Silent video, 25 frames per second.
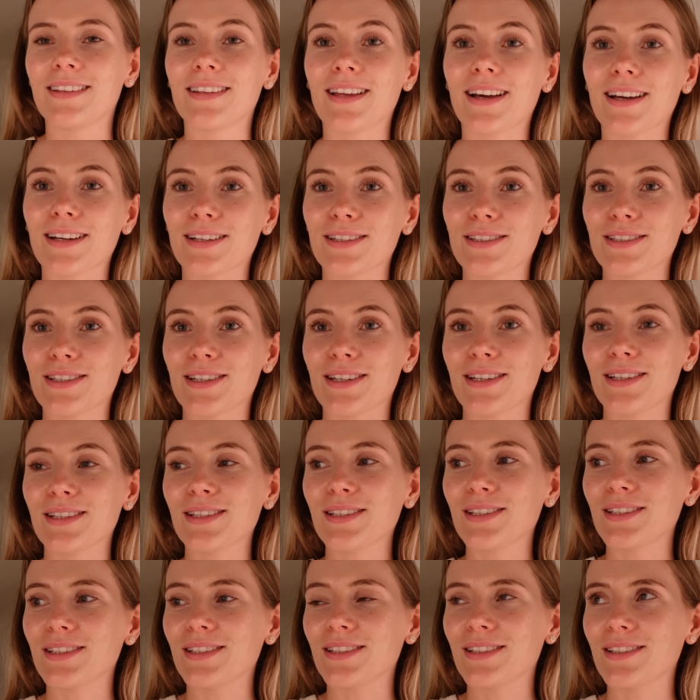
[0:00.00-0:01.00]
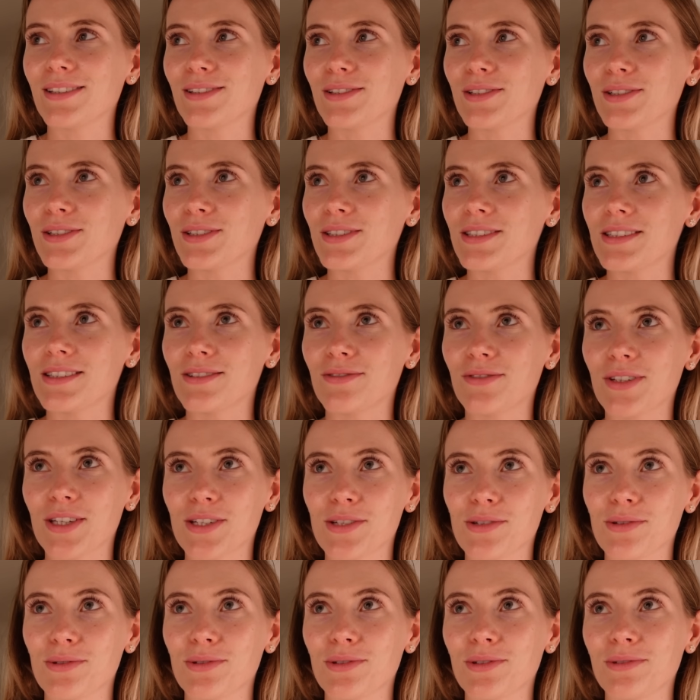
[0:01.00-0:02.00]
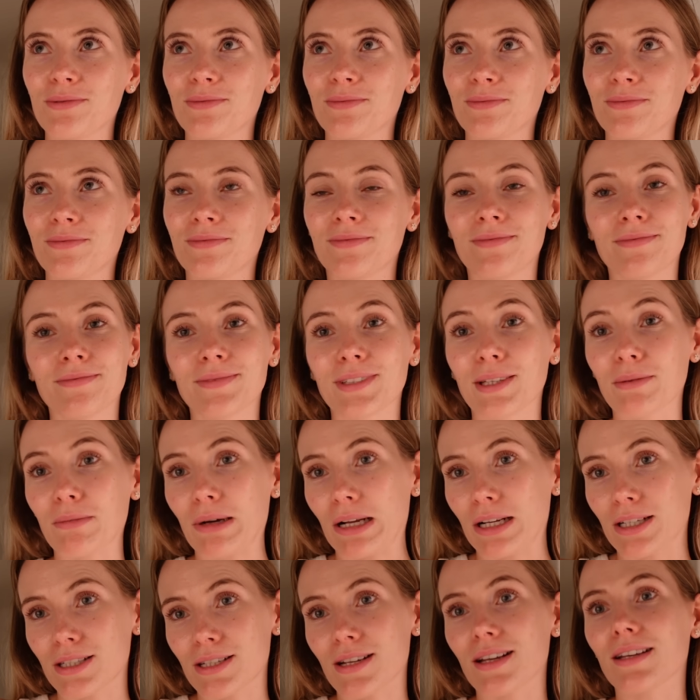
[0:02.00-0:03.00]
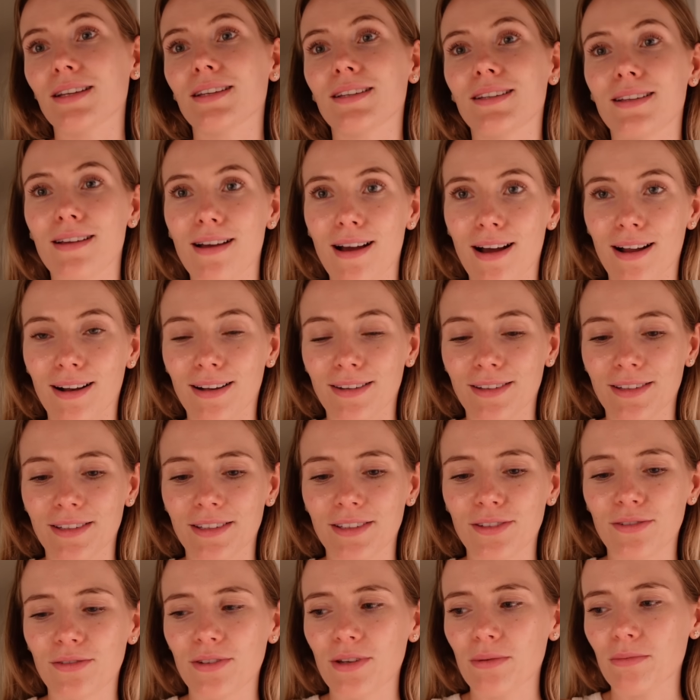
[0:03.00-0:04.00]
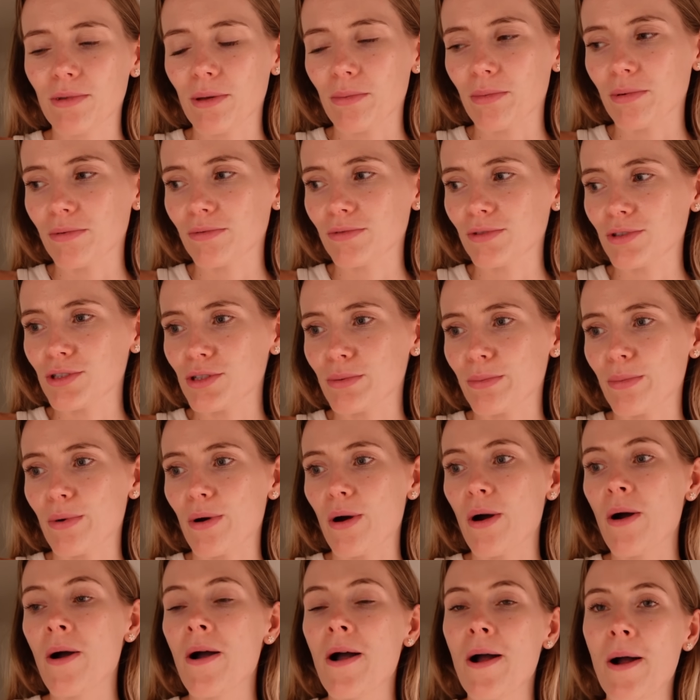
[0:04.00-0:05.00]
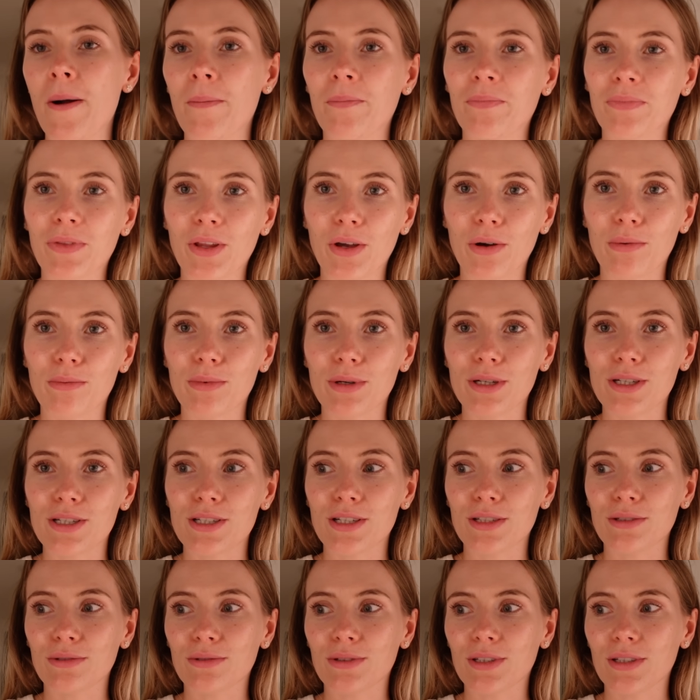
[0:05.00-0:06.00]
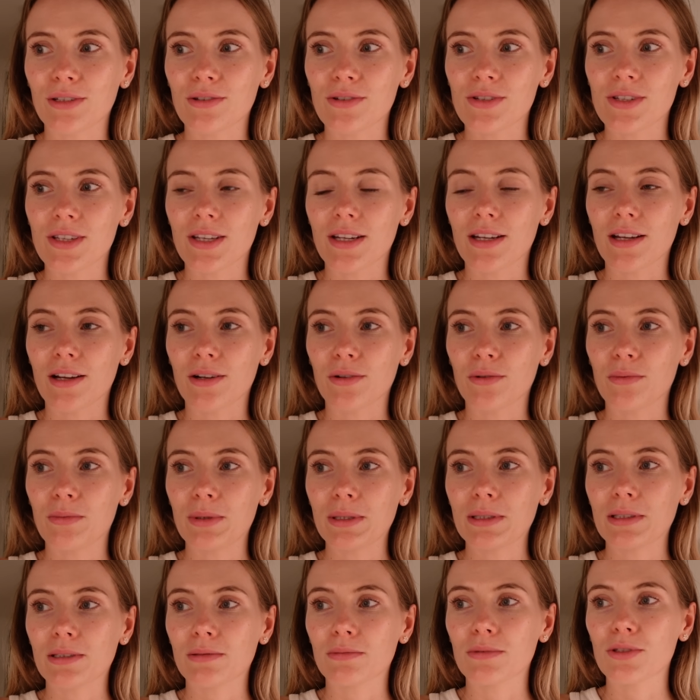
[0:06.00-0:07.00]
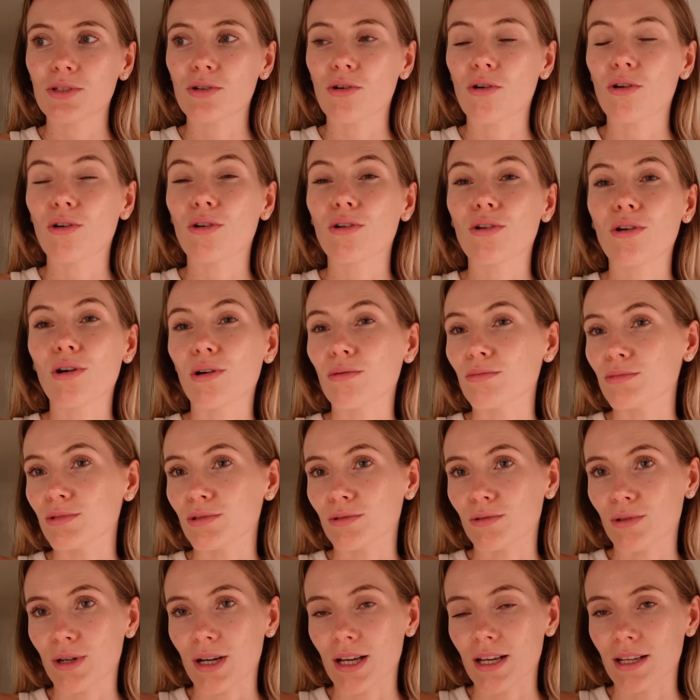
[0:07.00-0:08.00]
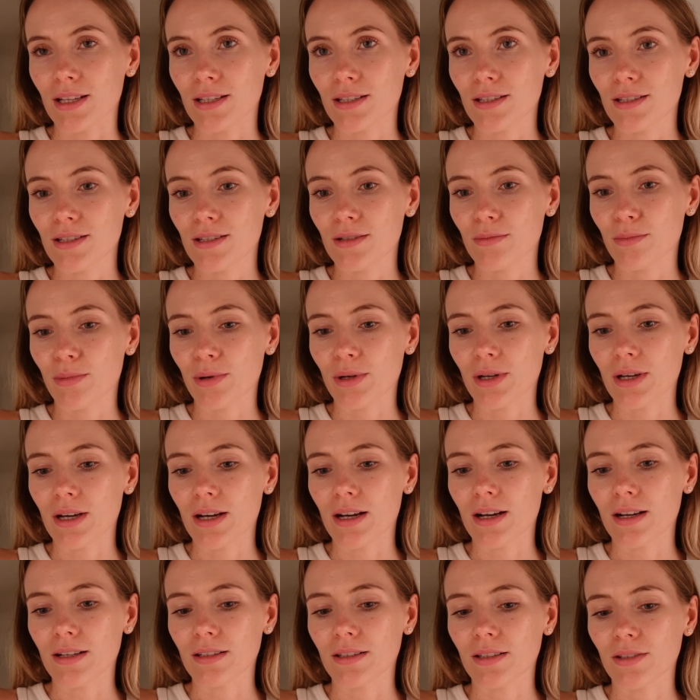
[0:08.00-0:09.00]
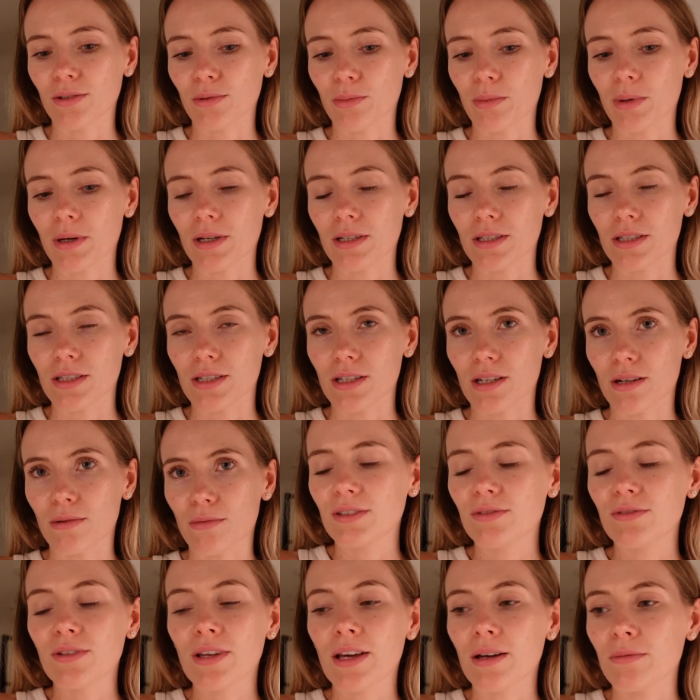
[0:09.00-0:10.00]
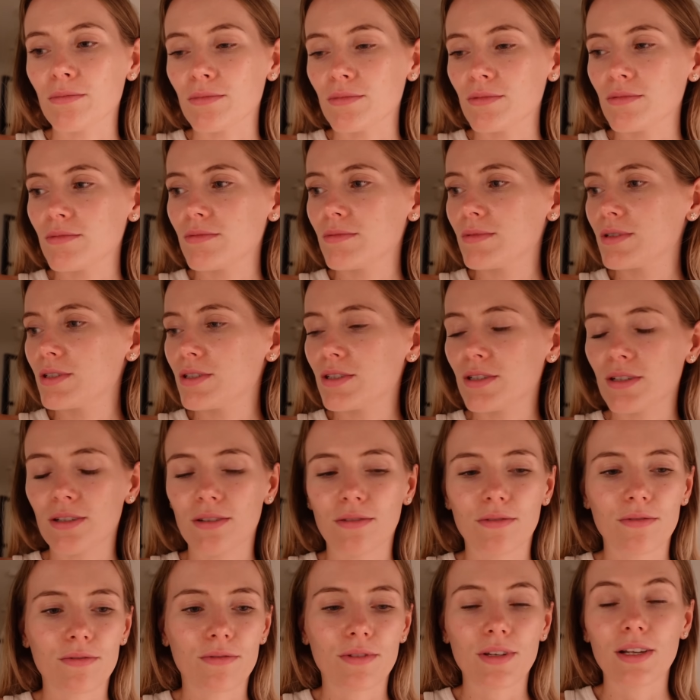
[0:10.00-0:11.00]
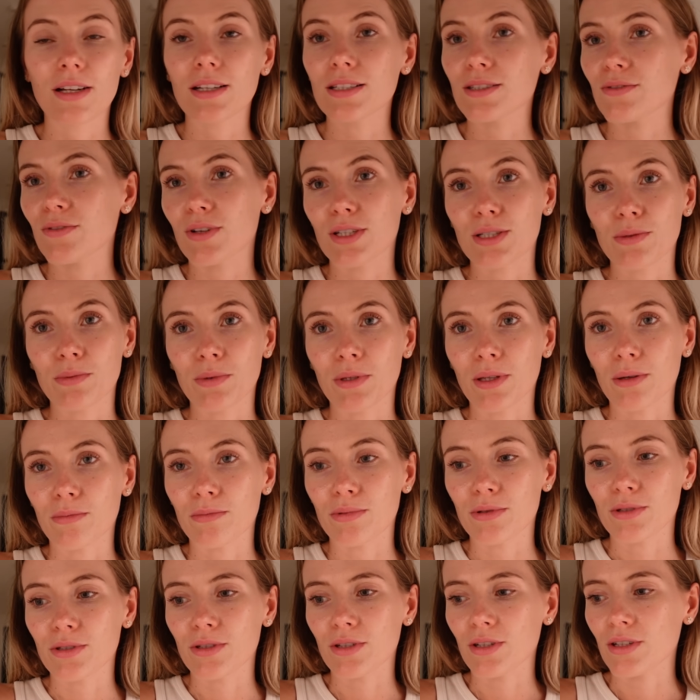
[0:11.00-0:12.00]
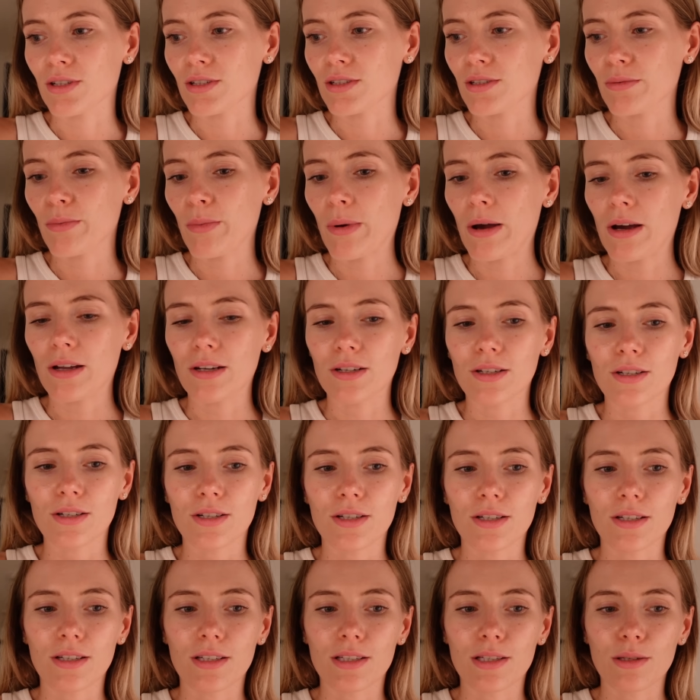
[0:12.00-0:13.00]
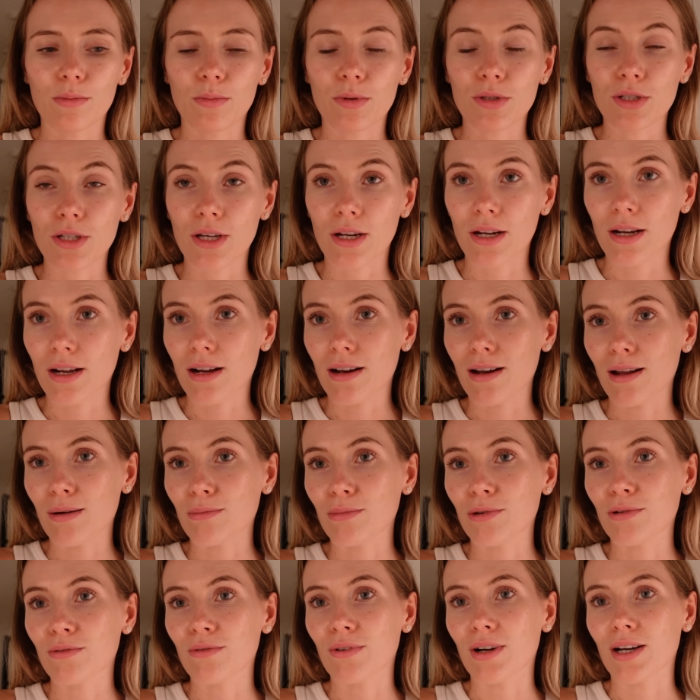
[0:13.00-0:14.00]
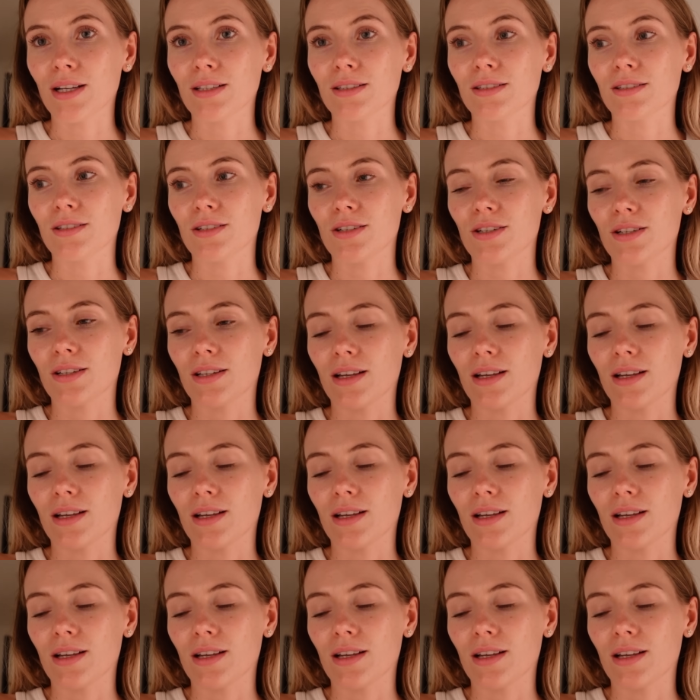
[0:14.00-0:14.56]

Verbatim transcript: także to jest wieczór niemalże idealny i wiem na pewno, że po obejrzeniu tego serialu będę mieć ogromną chęć pojechania do Paryża. I wiem, że wiele z Was mi napisze, że Paryż jest przereklamowany, że